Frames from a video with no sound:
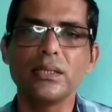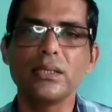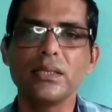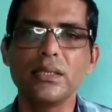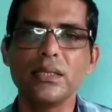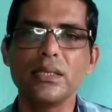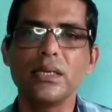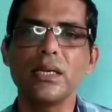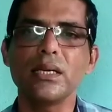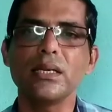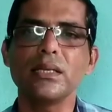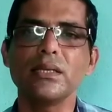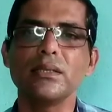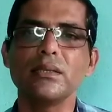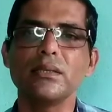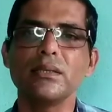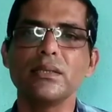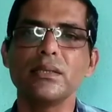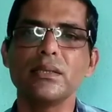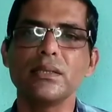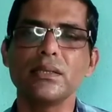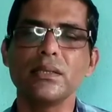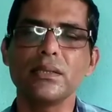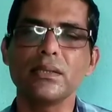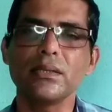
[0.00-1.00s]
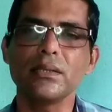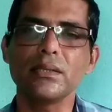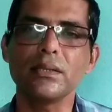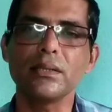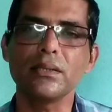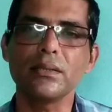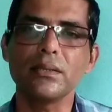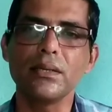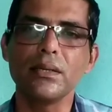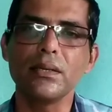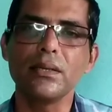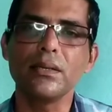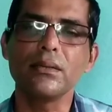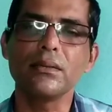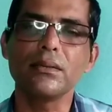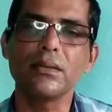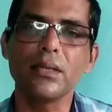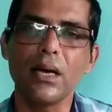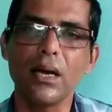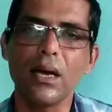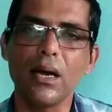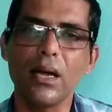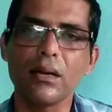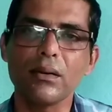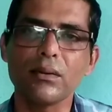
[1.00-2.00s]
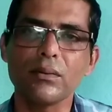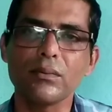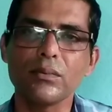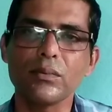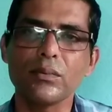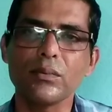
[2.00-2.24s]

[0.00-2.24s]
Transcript: শিকারে যেতে যেতে তার